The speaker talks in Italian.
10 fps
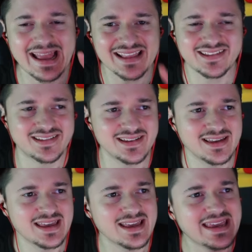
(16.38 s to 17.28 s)

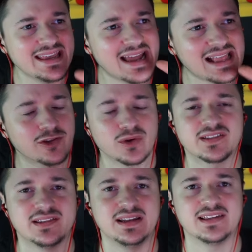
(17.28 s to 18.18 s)
Ragazzi, in alto a
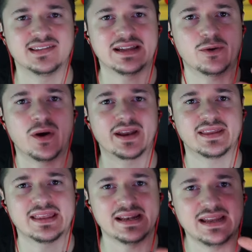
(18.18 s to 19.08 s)
sinistra
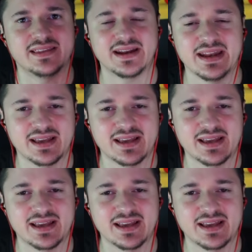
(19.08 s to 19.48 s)
guardate le tre